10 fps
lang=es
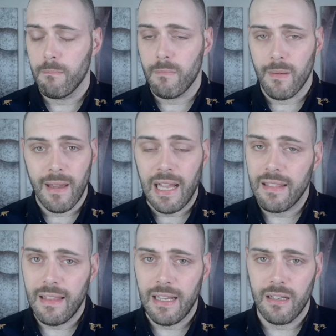me va a
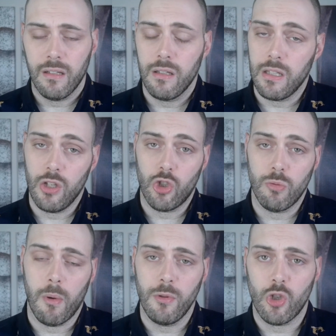encantar y
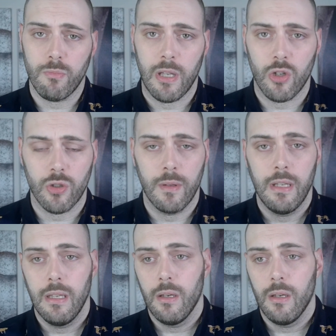otros momentos menos.